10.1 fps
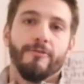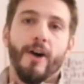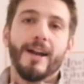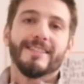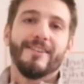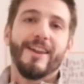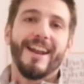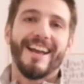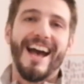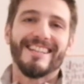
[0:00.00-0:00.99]

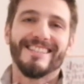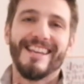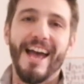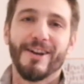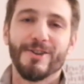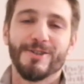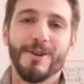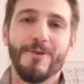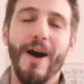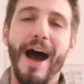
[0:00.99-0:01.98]
Forza ragazzi,
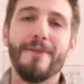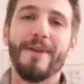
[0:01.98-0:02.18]
eccoci qua,